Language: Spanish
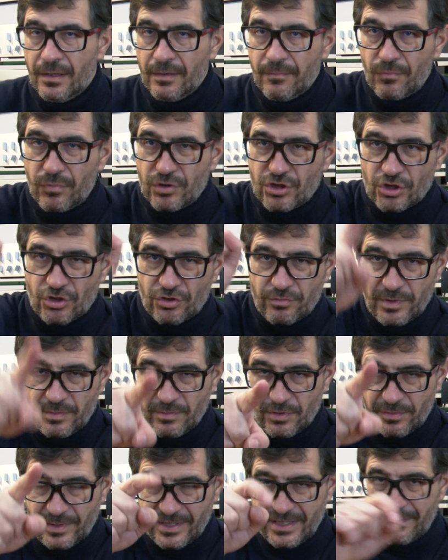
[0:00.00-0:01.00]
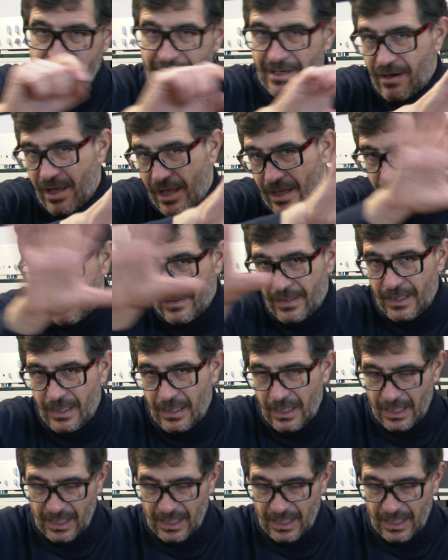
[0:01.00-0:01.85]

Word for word: vosotros mismos vais a ver ahora en